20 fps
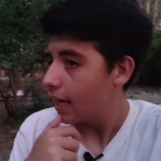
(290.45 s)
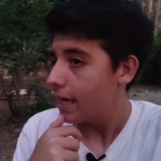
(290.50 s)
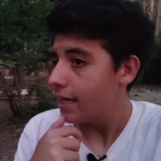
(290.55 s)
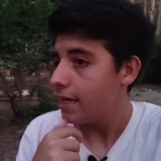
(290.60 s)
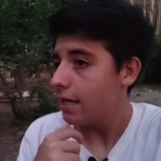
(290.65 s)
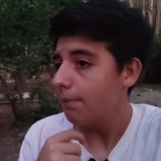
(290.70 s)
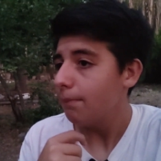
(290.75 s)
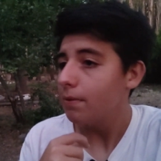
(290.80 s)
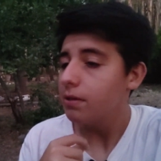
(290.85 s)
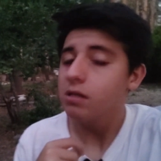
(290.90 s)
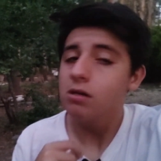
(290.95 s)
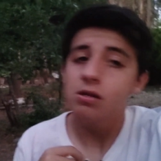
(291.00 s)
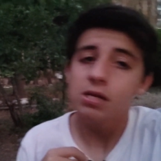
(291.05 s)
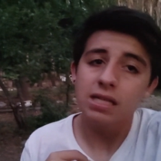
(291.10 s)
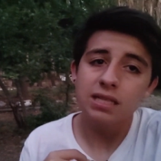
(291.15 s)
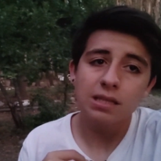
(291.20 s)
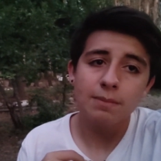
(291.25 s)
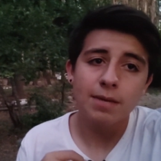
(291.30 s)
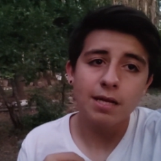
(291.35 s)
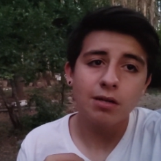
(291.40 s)
Y el partido
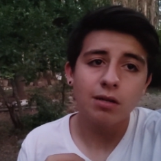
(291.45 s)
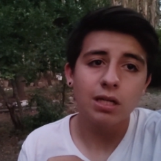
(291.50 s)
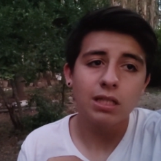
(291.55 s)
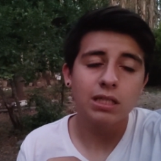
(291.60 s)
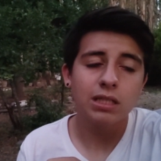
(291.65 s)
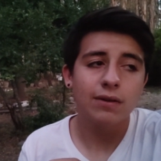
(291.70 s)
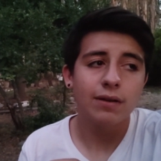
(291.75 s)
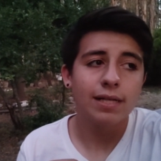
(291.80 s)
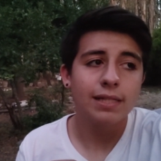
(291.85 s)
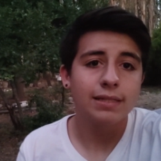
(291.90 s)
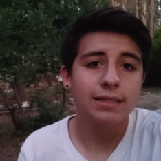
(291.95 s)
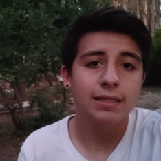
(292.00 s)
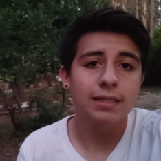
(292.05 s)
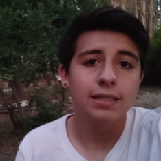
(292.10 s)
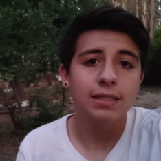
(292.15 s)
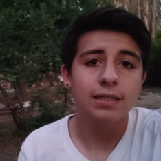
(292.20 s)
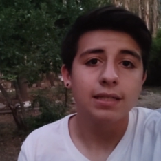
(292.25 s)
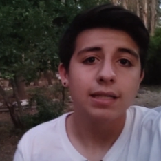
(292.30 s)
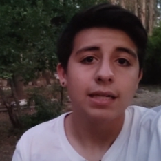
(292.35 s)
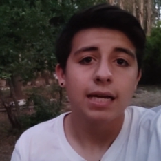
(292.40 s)
de este miércoles se va a
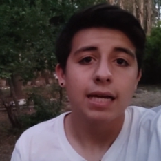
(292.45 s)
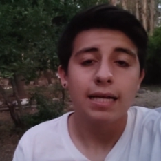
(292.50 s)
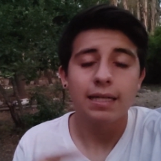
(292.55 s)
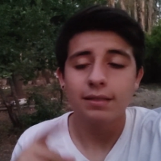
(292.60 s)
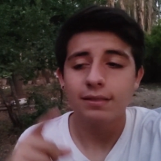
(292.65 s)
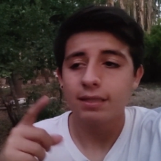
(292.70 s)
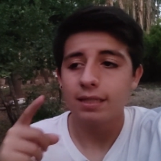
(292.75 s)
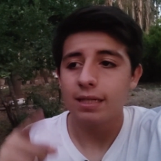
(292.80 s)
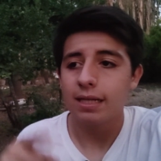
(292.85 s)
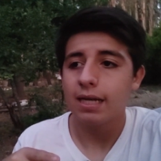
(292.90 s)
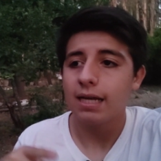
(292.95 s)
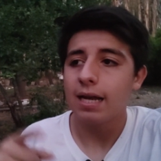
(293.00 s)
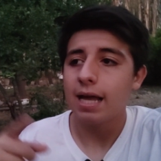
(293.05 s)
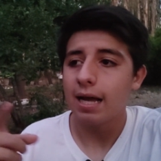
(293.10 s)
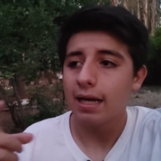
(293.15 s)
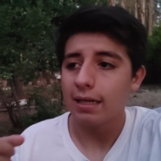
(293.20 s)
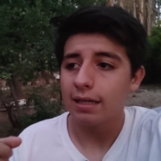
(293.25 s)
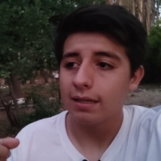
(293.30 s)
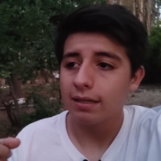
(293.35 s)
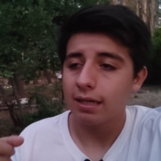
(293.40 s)
decidir entre,
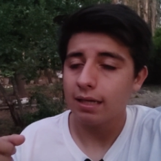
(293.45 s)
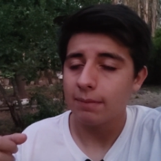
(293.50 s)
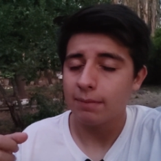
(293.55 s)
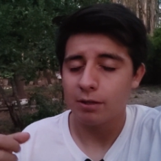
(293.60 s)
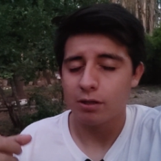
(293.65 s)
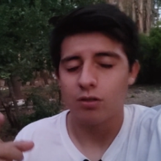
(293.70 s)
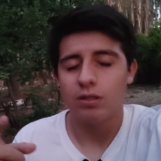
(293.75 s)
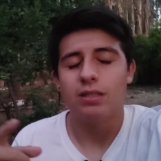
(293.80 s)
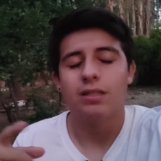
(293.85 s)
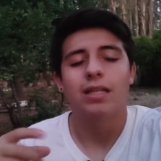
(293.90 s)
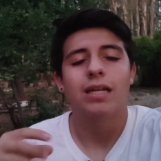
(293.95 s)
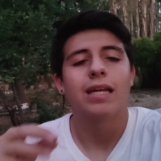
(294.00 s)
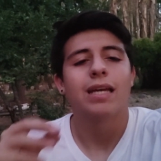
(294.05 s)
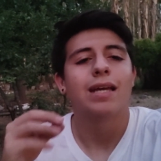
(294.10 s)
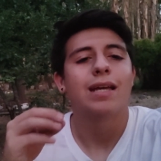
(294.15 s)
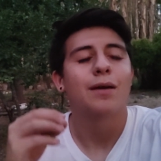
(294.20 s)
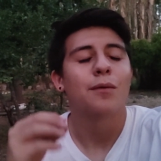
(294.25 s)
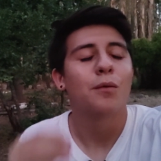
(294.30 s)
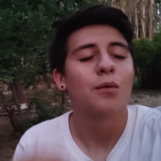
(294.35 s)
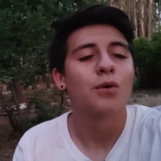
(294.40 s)
la, eh, perdón,
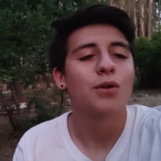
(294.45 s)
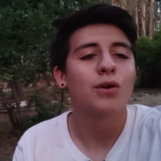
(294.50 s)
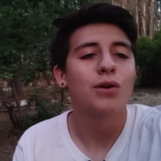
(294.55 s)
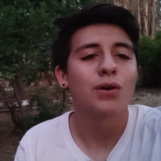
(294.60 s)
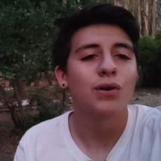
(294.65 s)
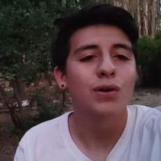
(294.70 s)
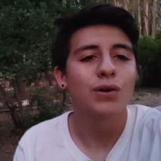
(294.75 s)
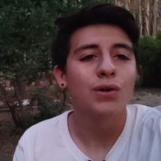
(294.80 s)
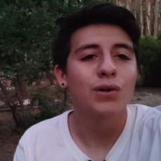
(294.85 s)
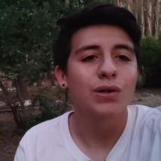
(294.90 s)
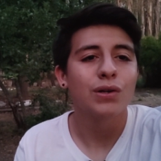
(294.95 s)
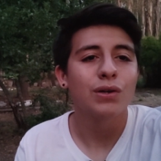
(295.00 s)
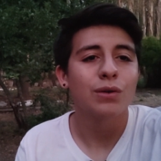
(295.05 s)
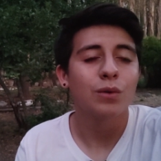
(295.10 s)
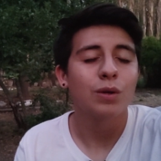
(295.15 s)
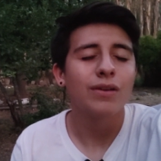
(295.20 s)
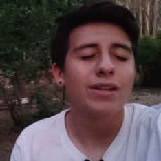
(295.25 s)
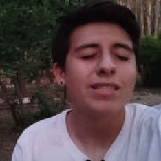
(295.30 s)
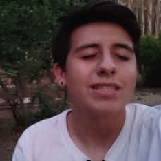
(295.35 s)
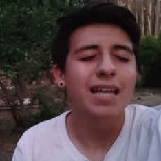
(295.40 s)
entre Unión
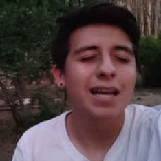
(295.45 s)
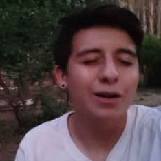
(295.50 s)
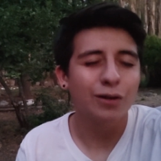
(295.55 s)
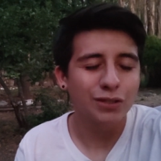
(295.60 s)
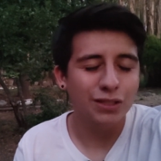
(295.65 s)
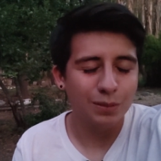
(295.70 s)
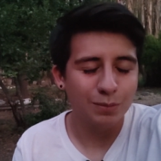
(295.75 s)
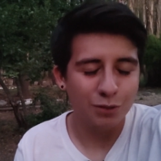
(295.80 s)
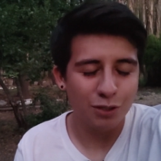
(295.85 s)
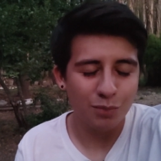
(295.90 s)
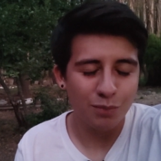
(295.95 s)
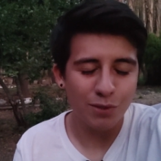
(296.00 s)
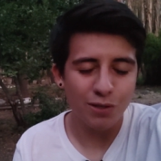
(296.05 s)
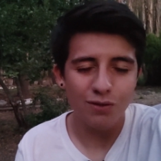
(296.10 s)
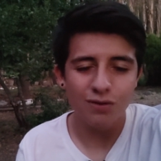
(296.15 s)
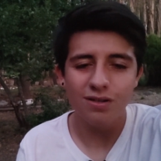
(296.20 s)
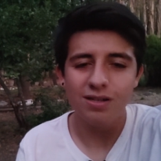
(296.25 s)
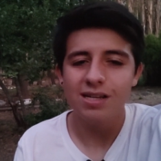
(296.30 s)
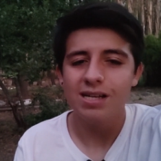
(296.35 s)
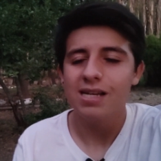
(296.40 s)
Universidad de Concepción
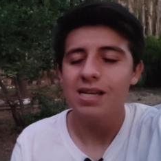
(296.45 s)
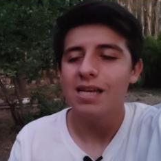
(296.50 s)
perdón,